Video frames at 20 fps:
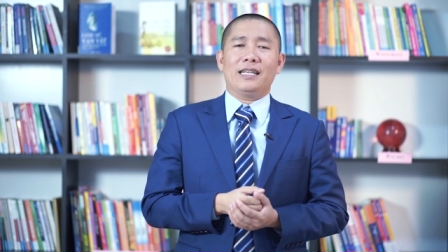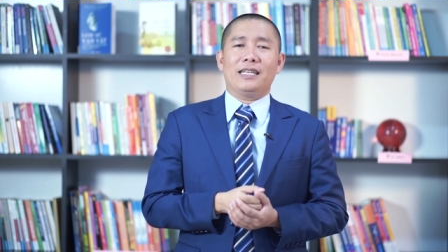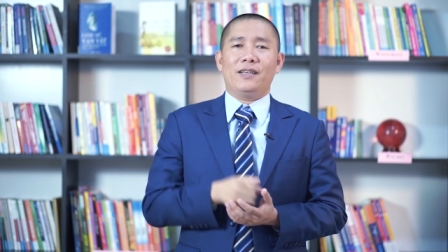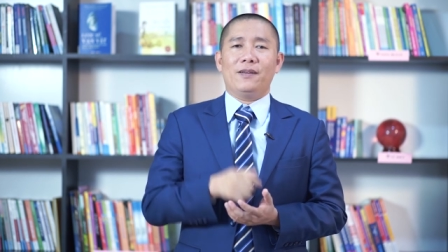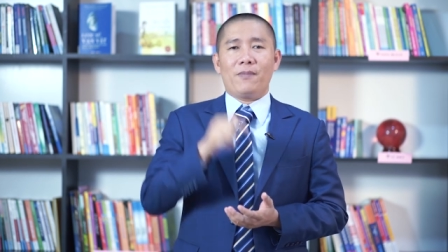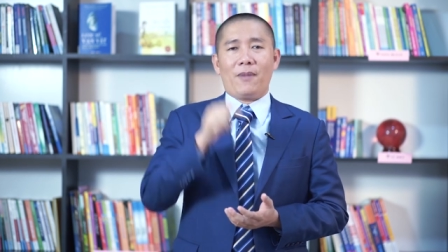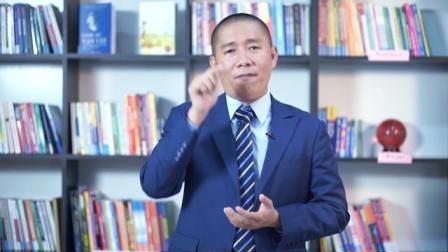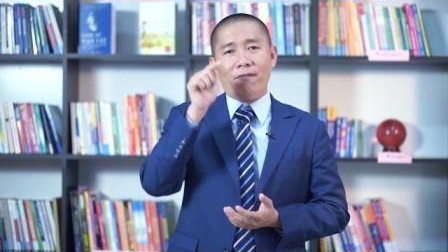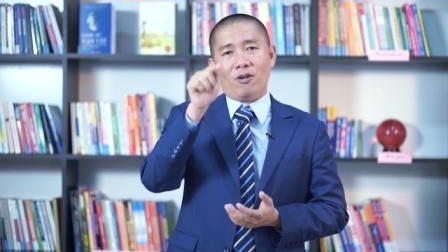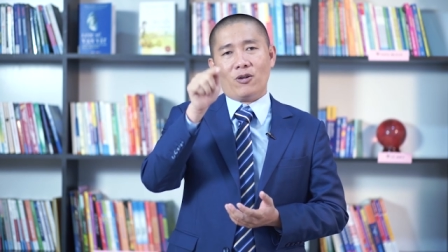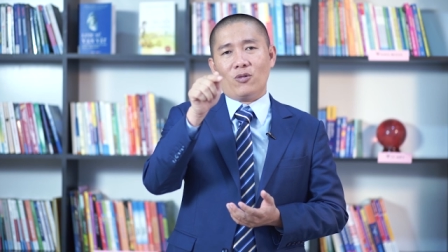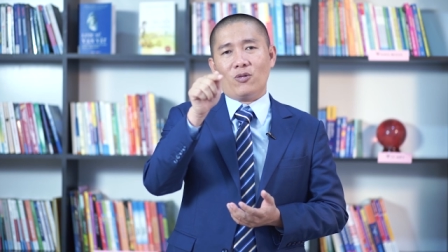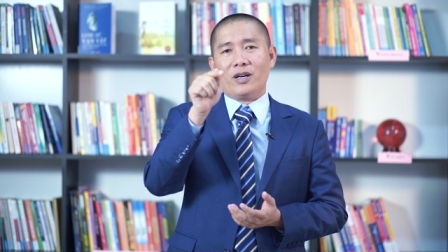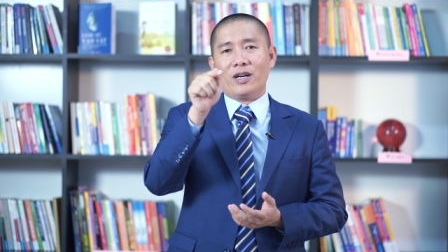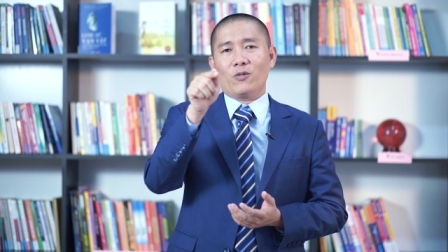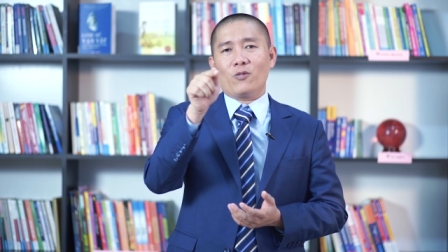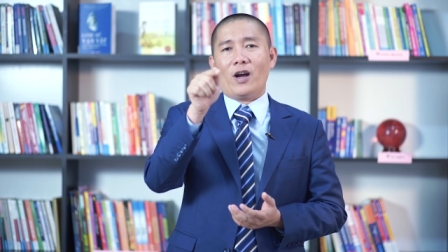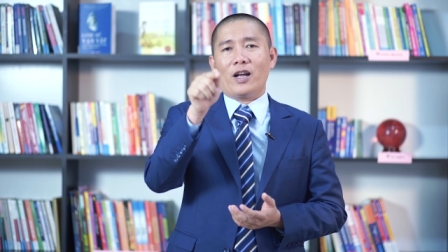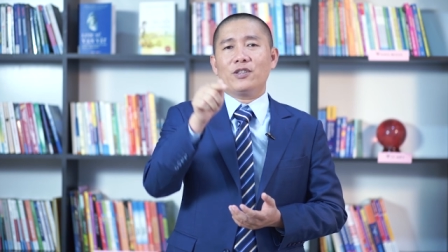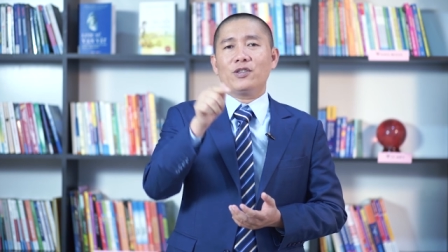Các anh chị bấm vào
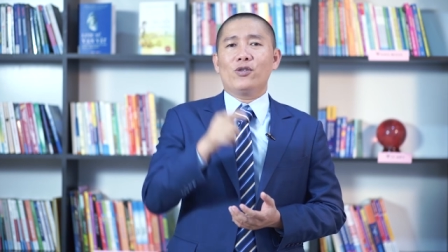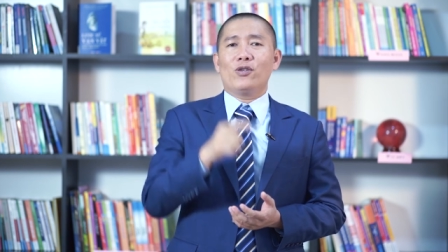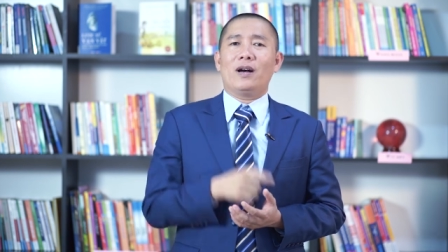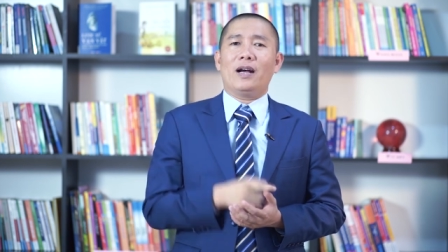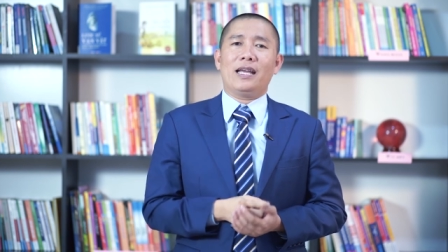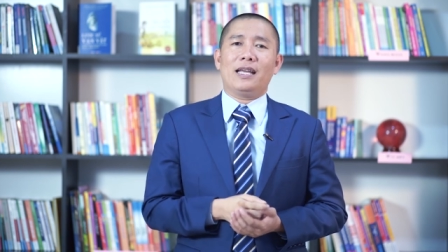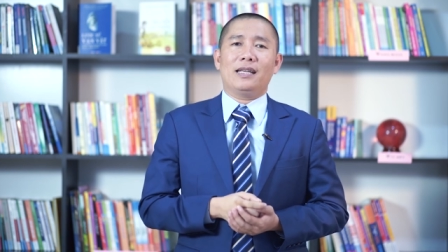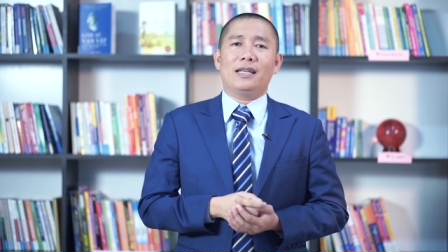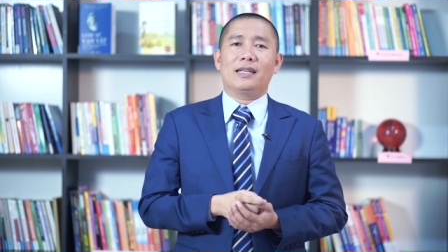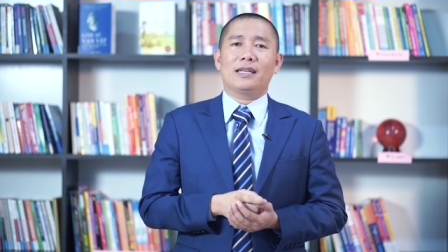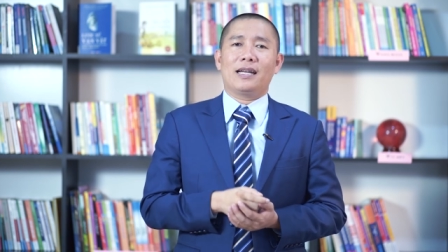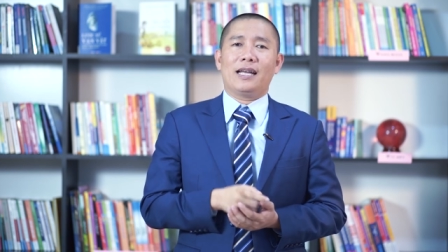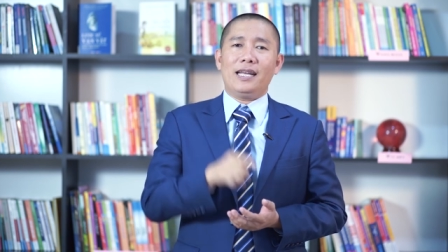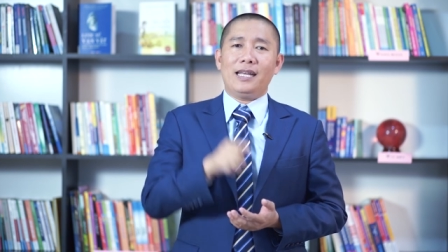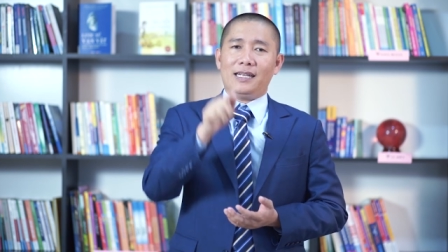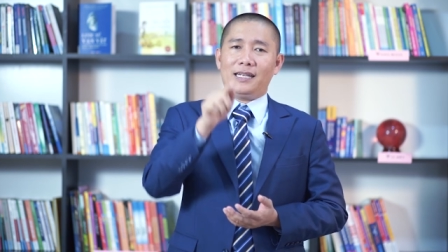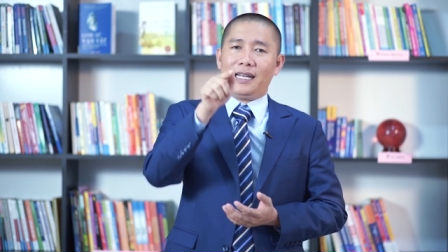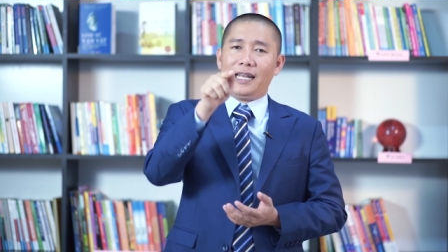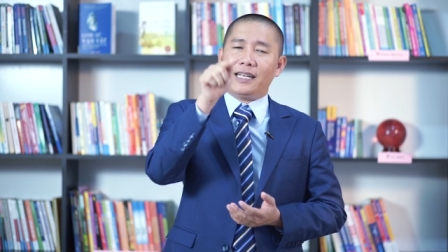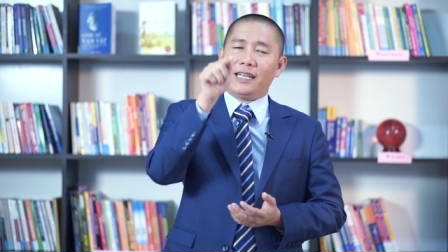nút hình quả chuông ấy.
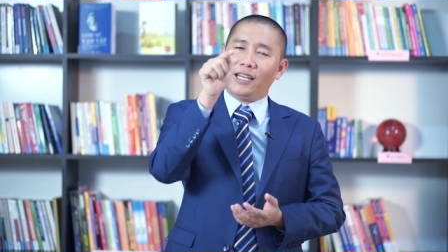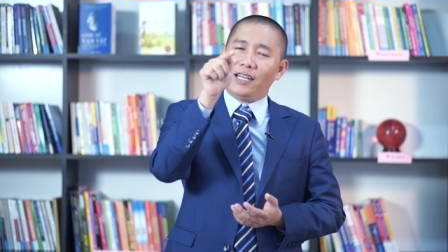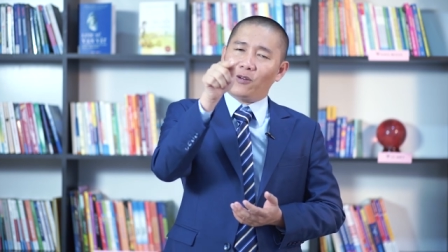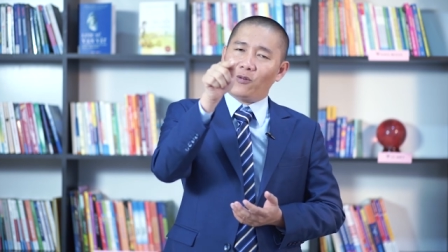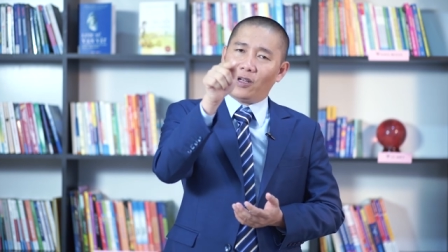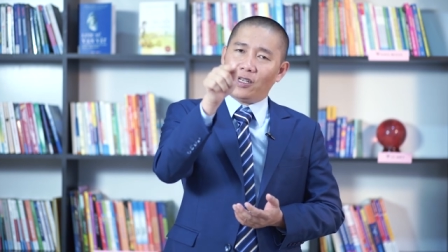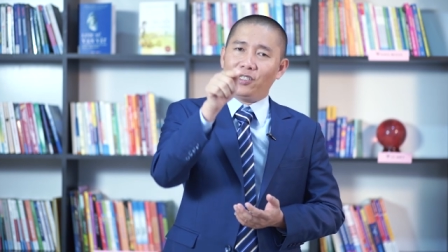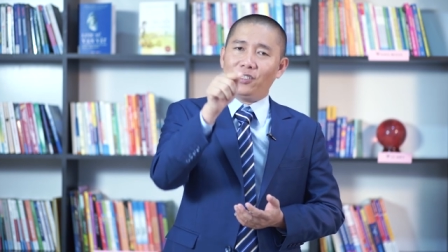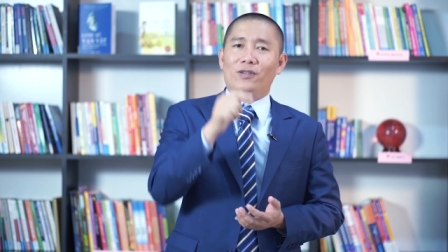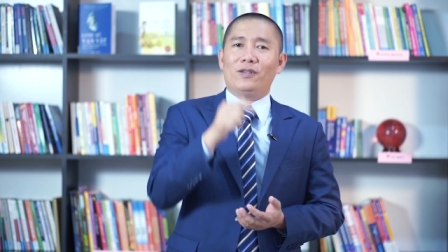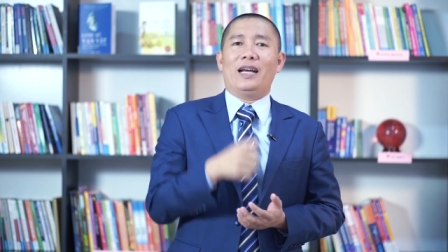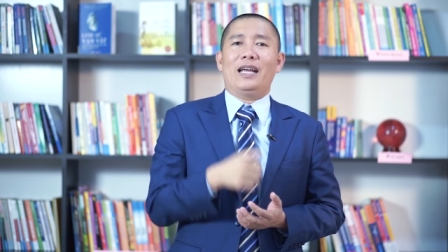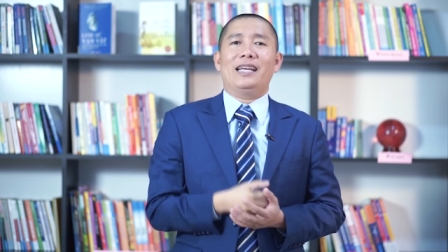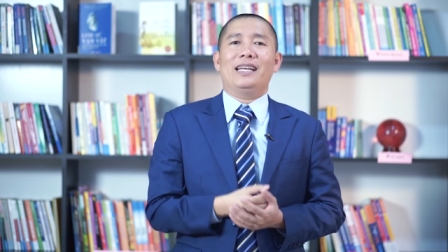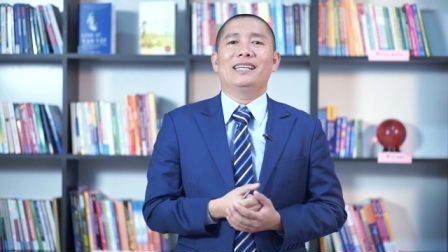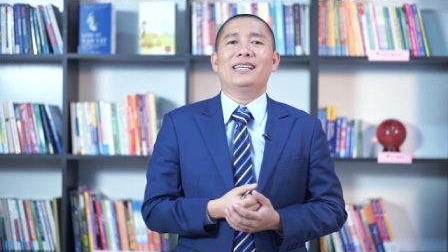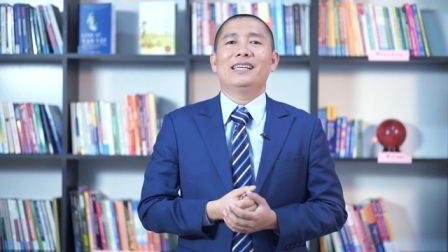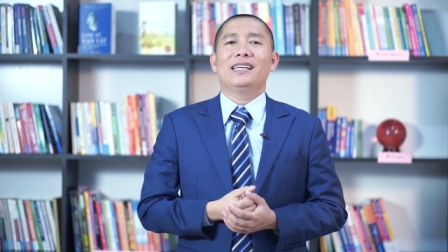Đấy, ngay cái hình quả chuông ấy